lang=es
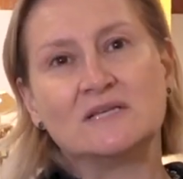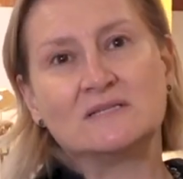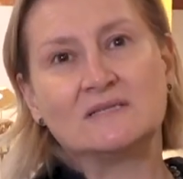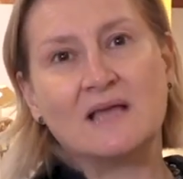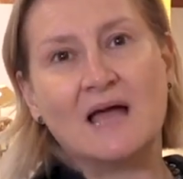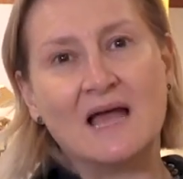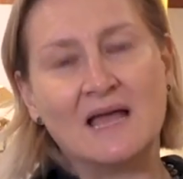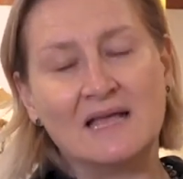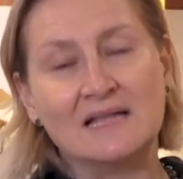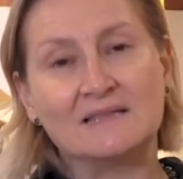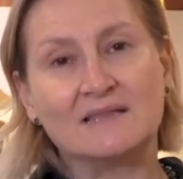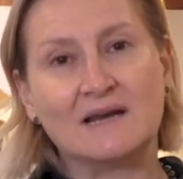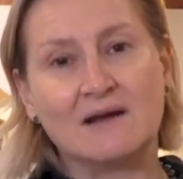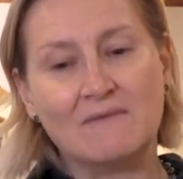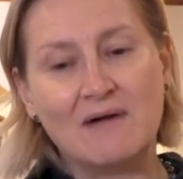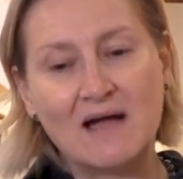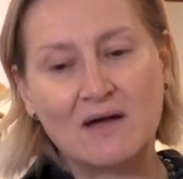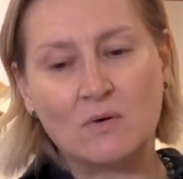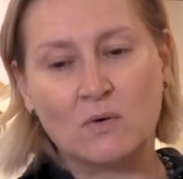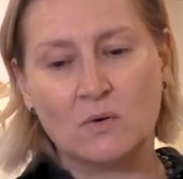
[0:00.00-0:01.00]
está el
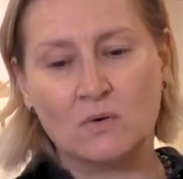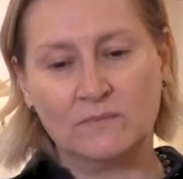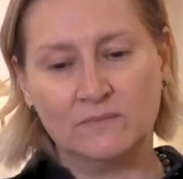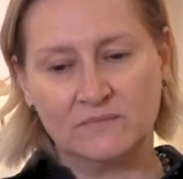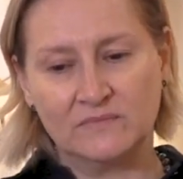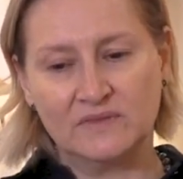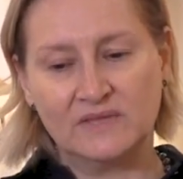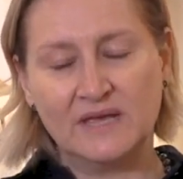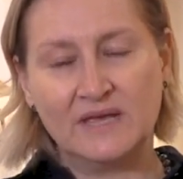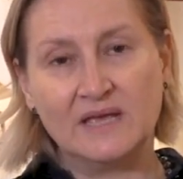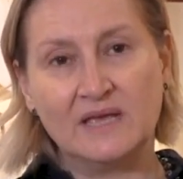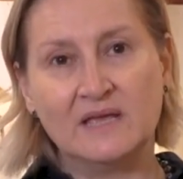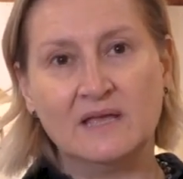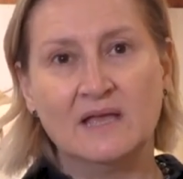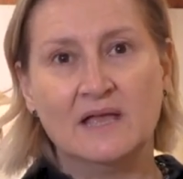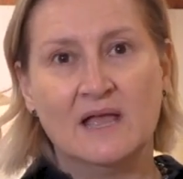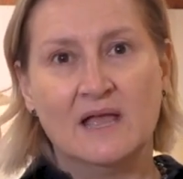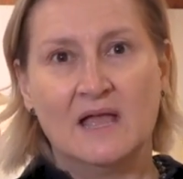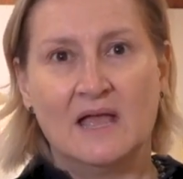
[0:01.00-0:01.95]
trabajo de